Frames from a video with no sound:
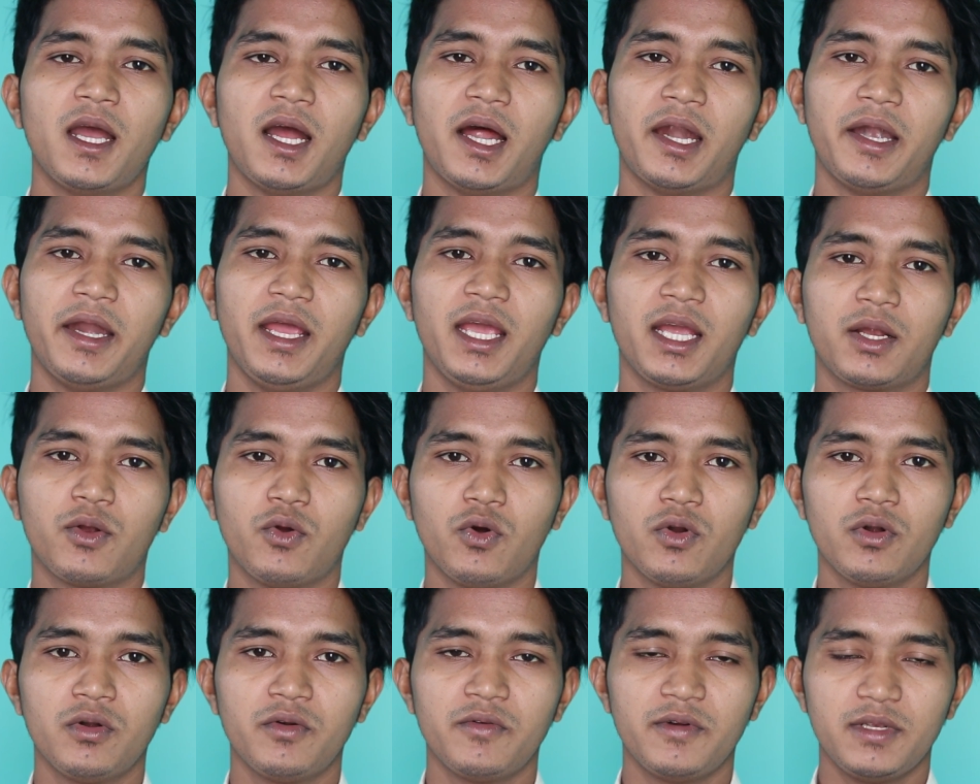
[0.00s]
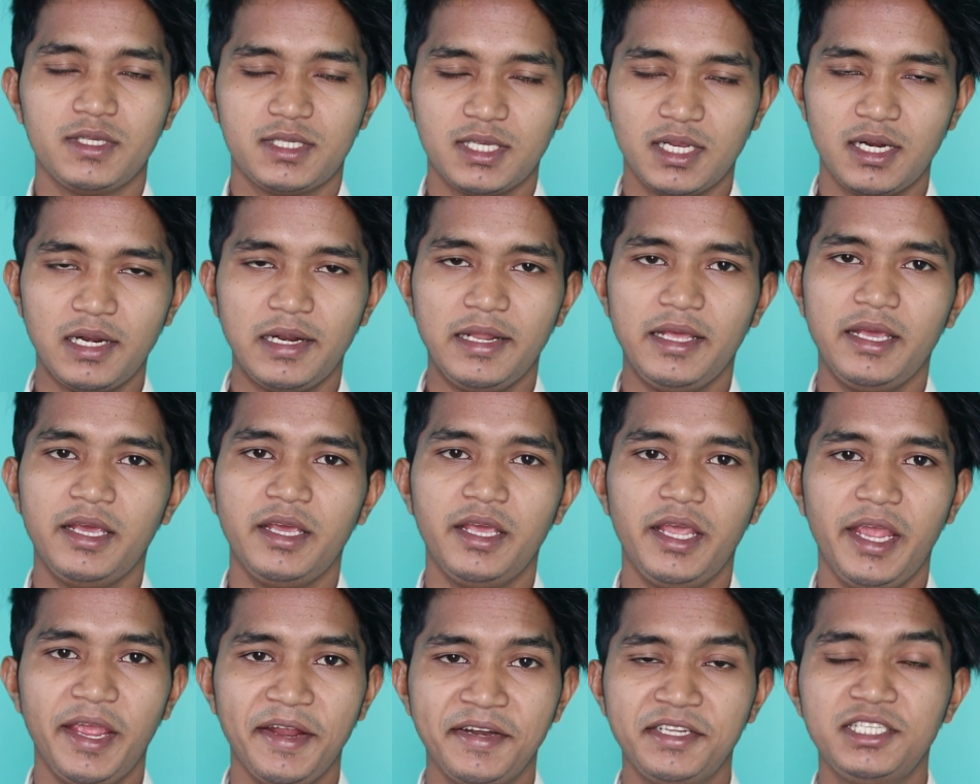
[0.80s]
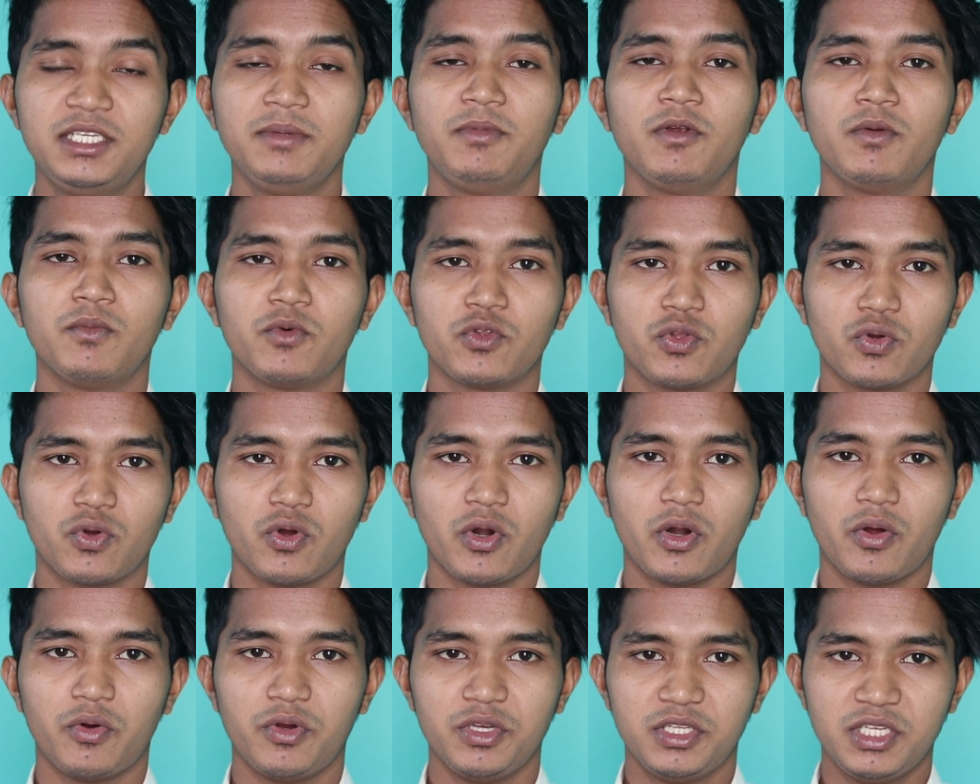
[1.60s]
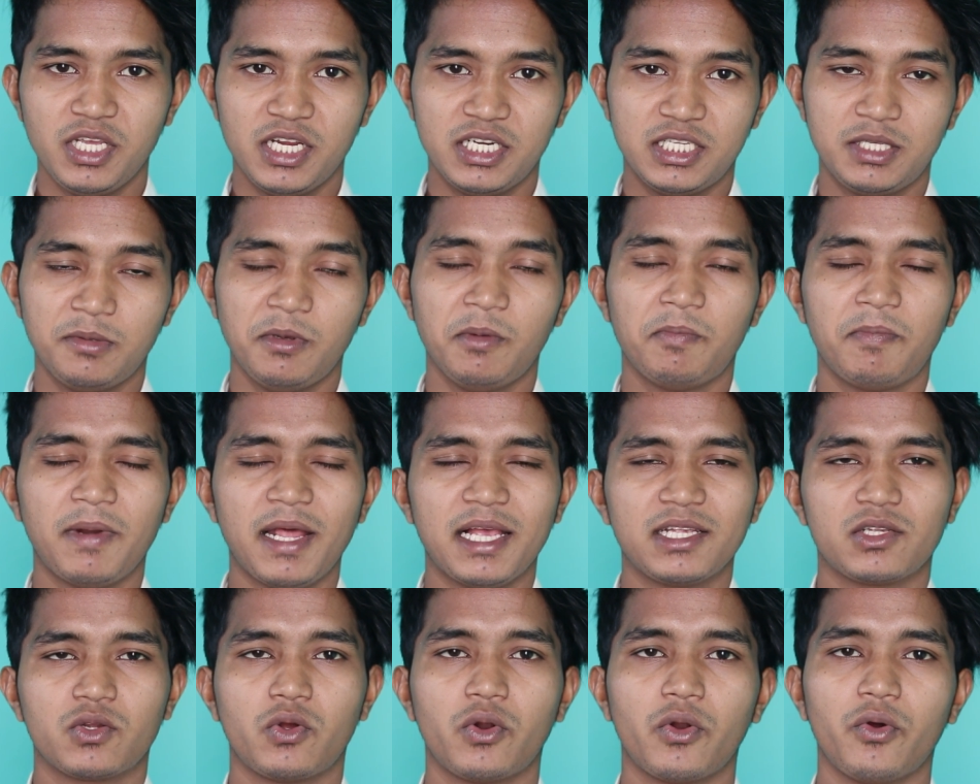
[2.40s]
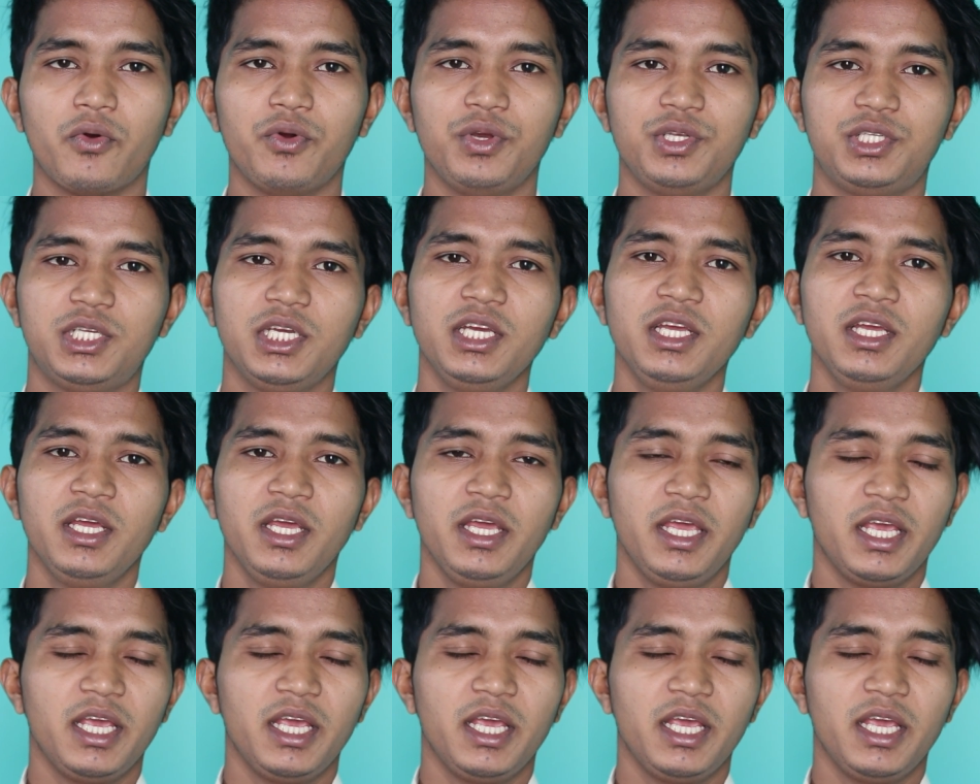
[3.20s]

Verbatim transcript: আর এখন রিসেন্টলি এইট জিবির মতো করা হয়েছে এইট জিবি প্লাস করা হয়েছে